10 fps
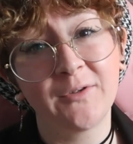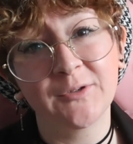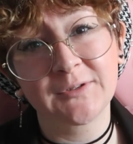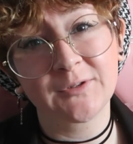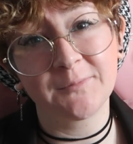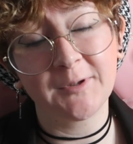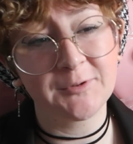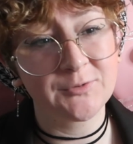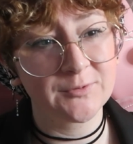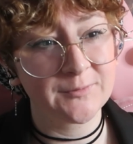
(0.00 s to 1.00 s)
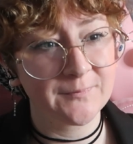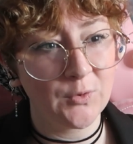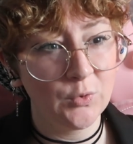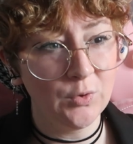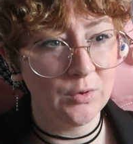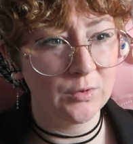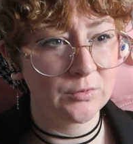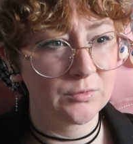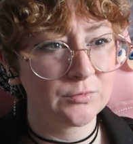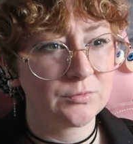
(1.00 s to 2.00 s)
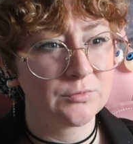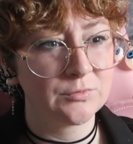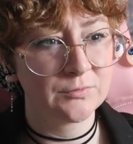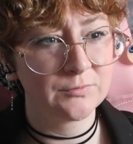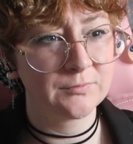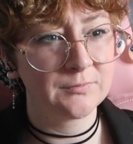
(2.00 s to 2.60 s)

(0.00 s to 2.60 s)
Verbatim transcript: eye note comme d'habitude. Oh